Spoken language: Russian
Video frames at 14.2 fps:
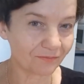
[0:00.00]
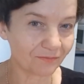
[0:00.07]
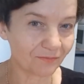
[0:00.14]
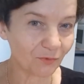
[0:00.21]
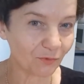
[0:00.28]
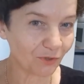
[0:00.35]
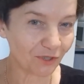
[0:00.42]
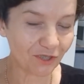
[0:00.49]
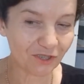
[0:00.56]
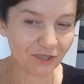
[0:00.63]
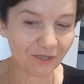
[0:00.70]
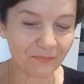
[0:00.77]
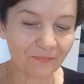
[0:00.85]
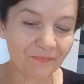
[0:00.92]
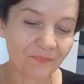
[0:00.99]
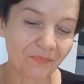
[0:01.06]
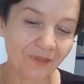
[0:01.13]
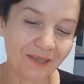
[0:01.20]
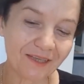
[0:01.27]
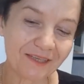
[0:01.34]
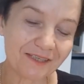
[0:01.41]
Ну, конечно,
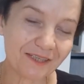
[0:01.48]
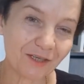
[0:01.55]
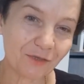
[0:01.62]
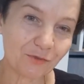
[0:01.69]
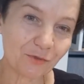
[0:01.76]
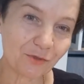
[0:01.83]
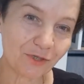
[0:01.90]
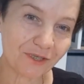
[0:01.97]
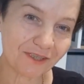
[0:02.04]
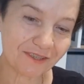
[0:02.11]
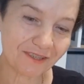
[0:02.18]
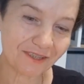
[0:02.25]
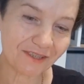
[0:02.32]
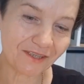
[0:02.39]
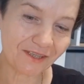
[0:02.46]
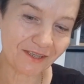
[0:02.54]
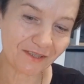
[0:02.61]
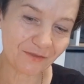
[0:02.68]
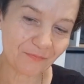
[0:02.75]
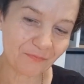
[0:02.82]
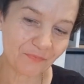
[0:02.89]
не знаю, дорого это или нет.